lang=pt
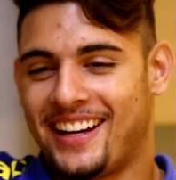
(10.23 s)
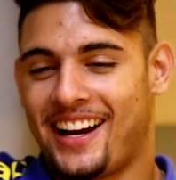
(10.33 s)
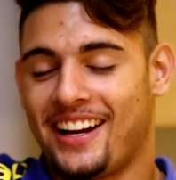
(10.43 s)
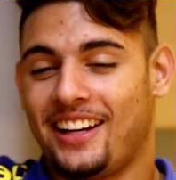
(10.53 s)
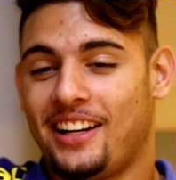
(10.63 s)

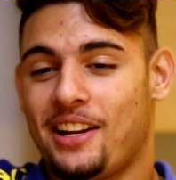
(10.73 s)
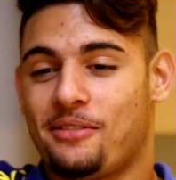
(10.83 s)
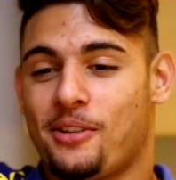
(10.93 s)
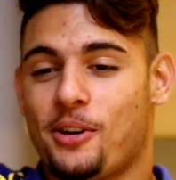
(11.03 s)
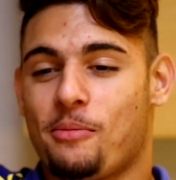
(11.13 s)
Aí ele
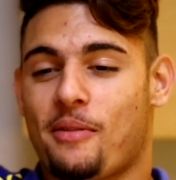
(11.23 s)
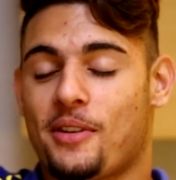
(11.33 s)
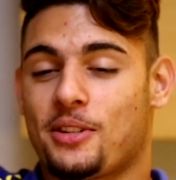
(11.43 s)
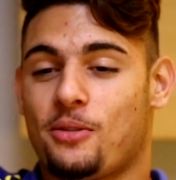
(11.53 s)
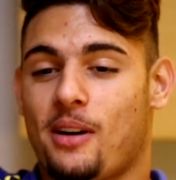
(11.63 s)
levou eu para
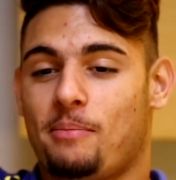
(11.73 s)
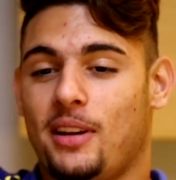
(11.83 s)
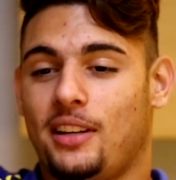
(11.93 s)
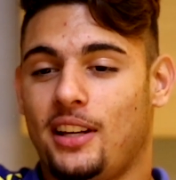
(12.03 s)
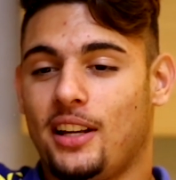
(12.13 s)
fazer uma
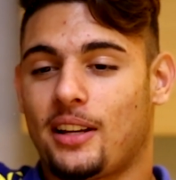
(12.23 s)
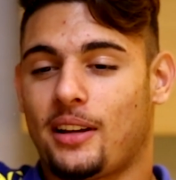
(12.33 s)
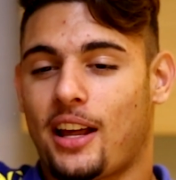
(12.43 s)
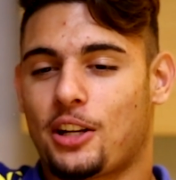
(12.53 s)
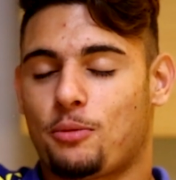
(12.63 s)

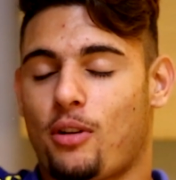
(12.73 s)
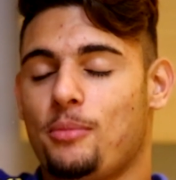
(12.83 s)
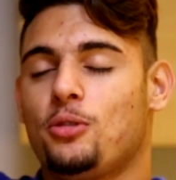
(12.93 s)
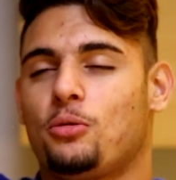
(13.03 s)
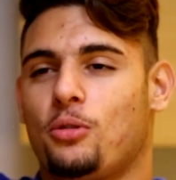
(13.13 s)
peneira, era tipo um
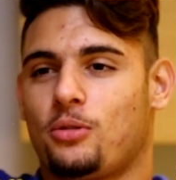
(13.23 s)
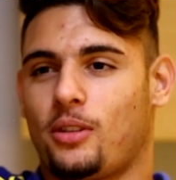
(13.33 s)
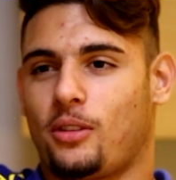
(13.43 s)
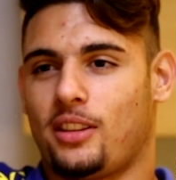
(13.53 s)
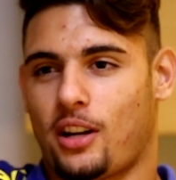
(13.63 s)
amistoso,
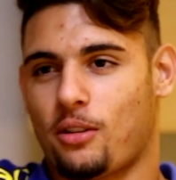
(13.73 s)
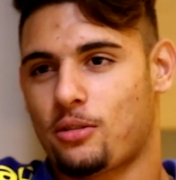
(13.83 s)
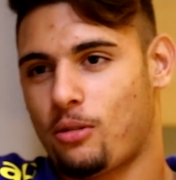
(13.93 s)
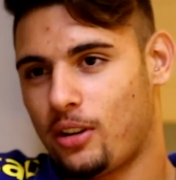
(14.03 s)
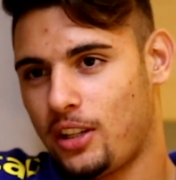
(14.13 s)
entre a
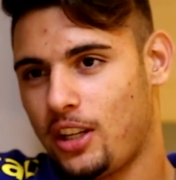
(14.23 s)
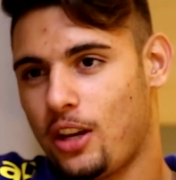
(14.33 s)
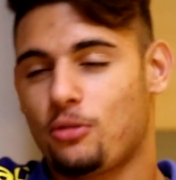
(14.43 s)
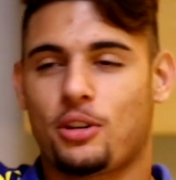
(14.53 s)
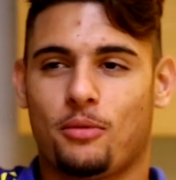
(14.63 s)
nossa
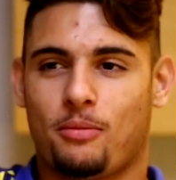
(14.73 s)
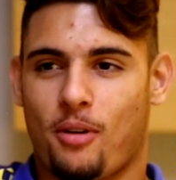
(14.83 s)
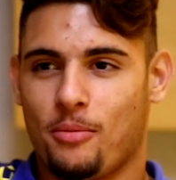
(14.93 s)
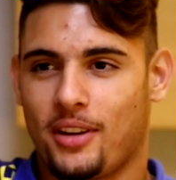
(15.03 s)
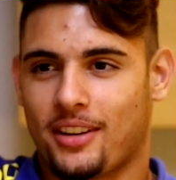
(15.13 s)
escolinha e o time do
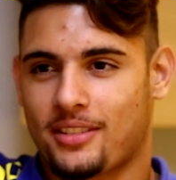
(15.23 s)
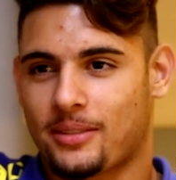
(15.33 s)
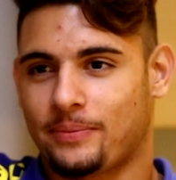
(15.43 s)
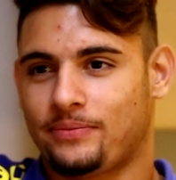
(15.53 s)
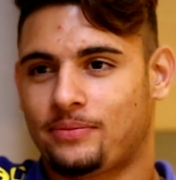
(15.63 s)

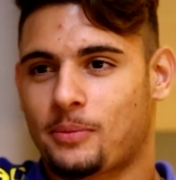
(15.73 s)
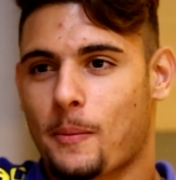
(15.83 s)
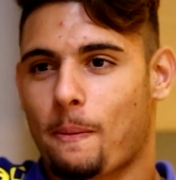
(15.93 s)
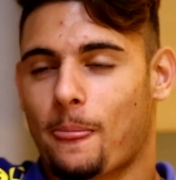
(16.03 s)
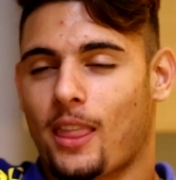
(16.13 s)
Palmeiras.
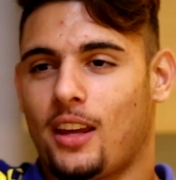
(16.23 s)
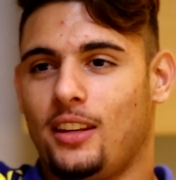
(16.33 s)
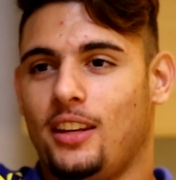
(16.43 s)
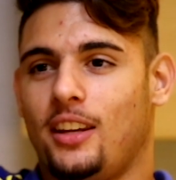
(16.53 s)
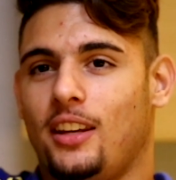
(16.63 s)

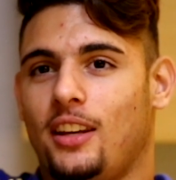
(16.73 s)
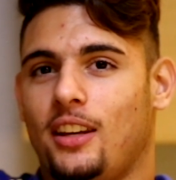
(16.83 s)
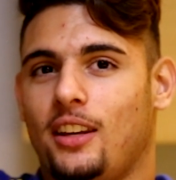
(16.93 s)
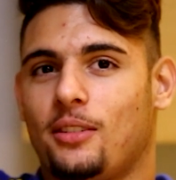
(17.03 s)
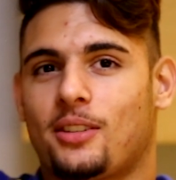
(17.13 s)

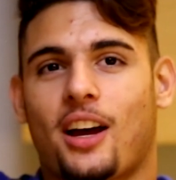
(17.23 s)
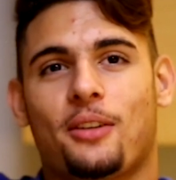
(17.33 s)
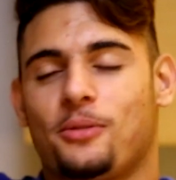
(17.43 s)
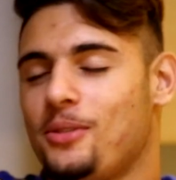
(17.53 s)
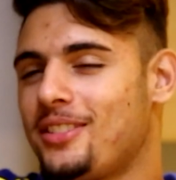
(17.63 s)
E os
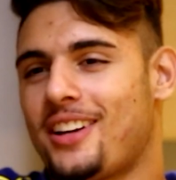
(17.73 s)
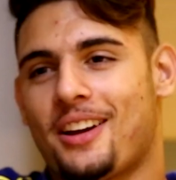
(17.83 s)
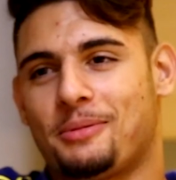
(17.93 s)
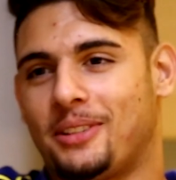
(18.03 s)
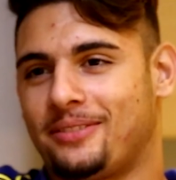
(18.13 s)
caras não
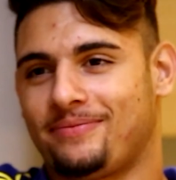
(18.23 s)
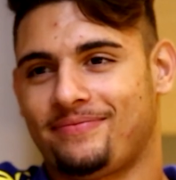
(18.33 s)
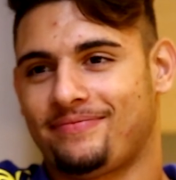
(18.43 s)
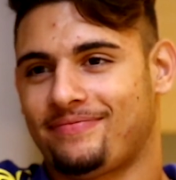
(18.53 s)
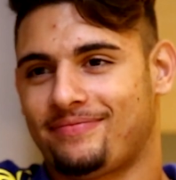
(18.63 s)
gostaram, mano.
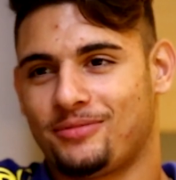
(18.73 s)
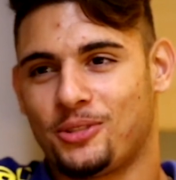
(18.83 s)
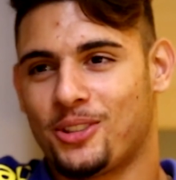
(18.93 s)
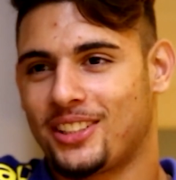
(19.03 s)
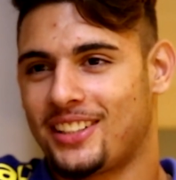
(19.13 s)

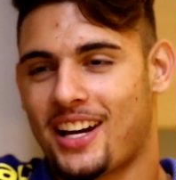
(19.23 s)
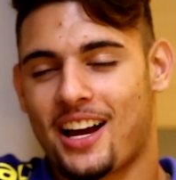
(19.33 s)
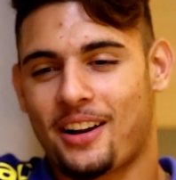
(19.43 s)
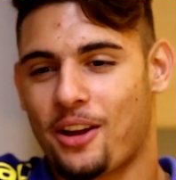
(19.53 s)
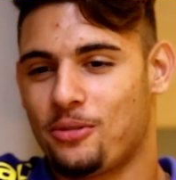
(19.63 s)
Não
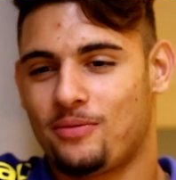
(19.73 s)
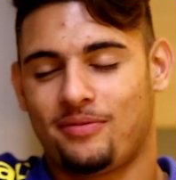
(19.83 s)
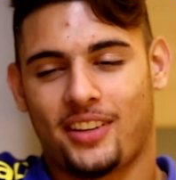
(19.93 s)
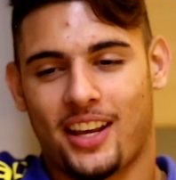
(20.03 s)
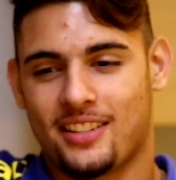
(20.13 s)
gostaram, aí eu
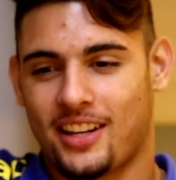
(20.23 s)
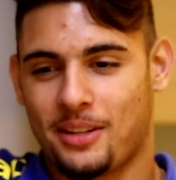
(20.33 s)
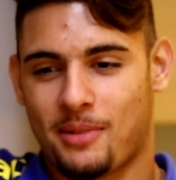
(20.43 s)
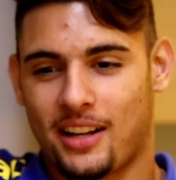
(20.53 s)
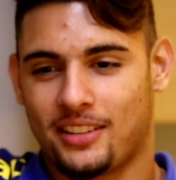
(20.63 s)
fiquei
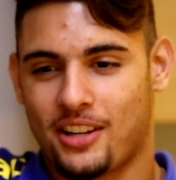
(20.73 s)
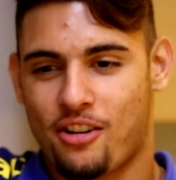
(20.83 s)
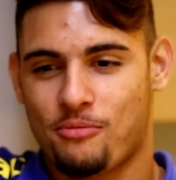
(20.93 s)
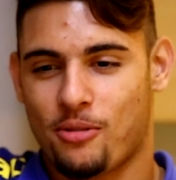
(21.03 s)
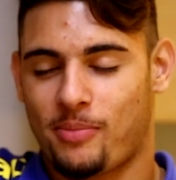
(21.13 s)

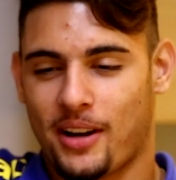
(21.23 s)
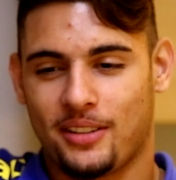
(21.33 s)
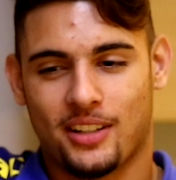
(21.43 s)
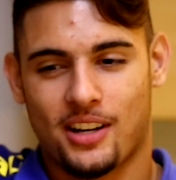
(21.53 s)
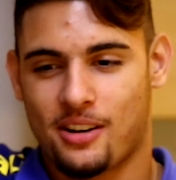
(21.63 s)
desanimadão, meu pai
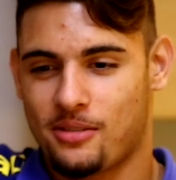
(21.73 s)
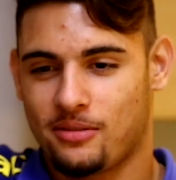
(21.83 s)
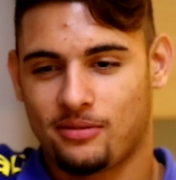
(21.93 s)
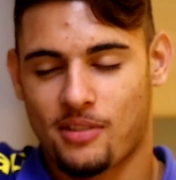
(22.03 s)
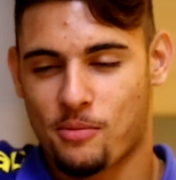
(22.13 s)

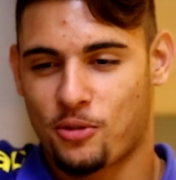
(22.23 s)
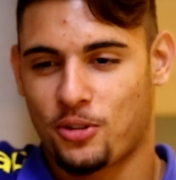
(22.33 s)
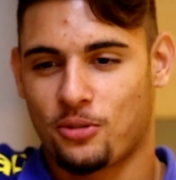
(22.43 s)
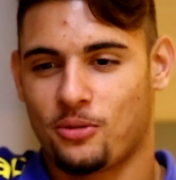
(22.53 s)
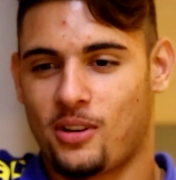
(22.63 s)
não, vamos
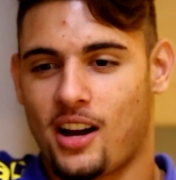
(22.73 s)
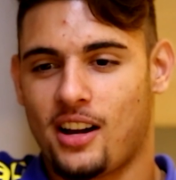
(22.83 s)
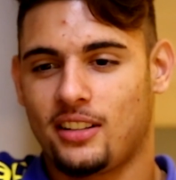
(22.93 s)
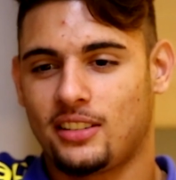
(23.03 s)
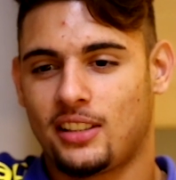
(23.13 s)
continuar.